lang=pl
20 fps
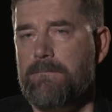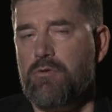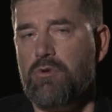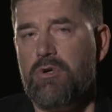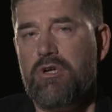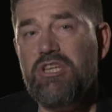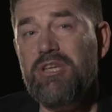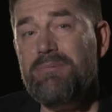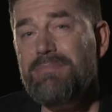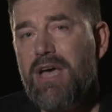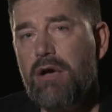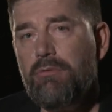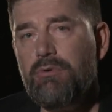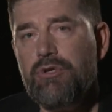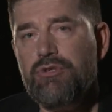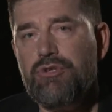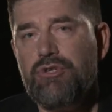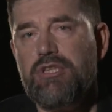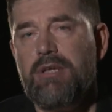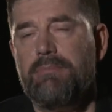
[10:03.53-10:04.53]
które nie
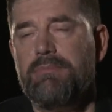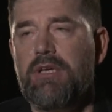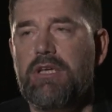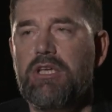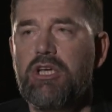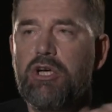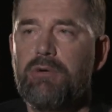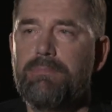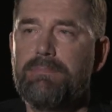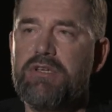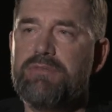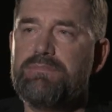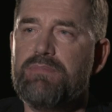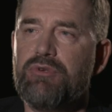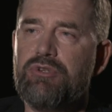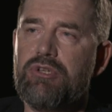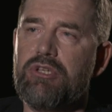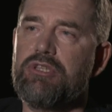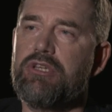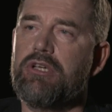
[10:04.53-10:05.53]
miały gdzieś tam takiego
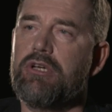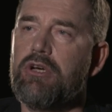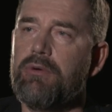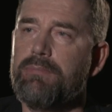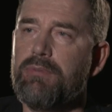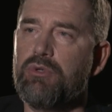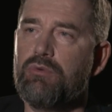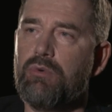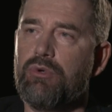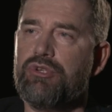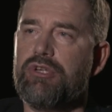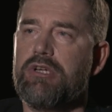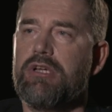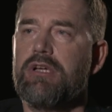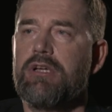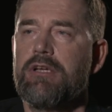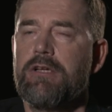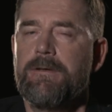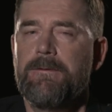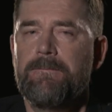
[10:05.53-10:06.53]
bezpośredniego
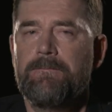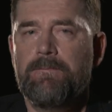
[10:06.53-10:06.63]
podłoża